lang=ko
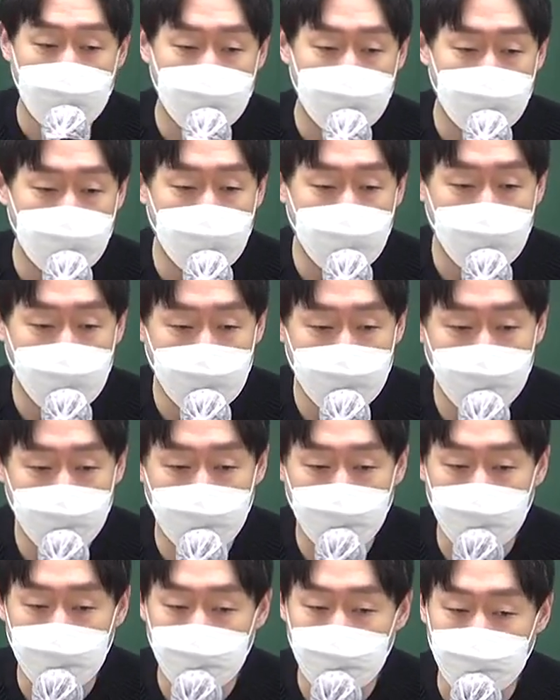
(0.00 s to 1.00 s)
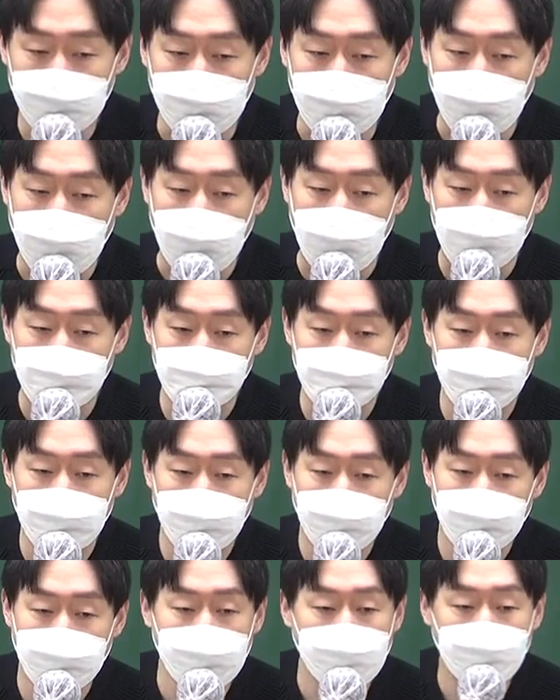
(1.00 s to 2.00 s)
이해라는 거는
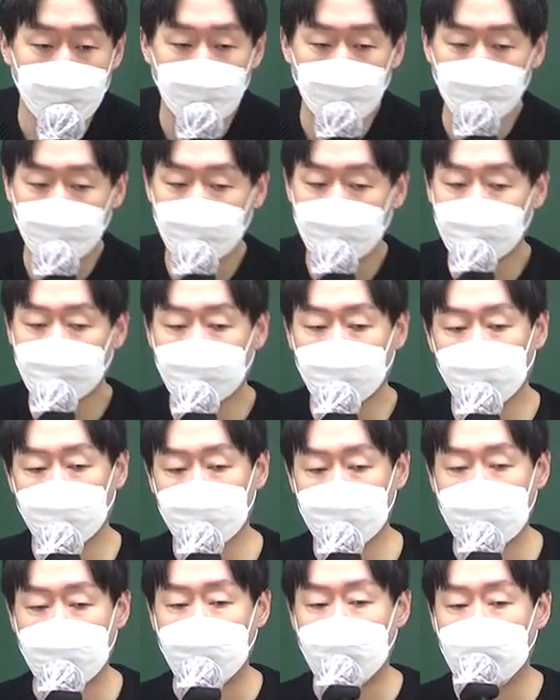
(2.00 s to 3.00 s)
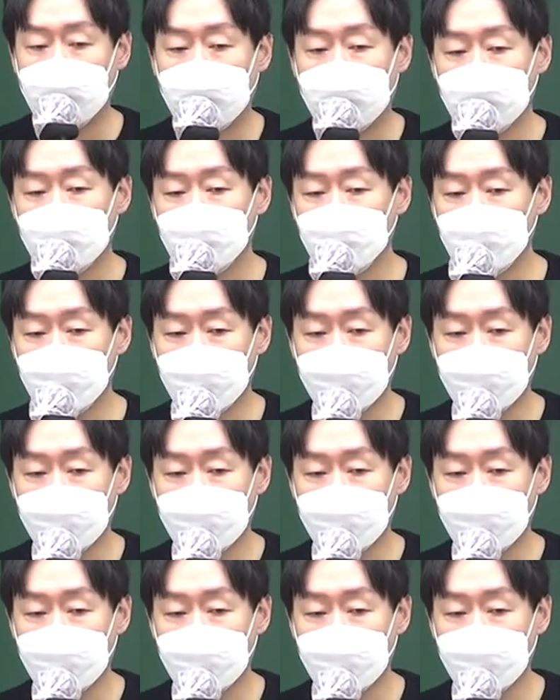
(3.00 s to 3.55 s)
암기를 조금 더 잘 할 수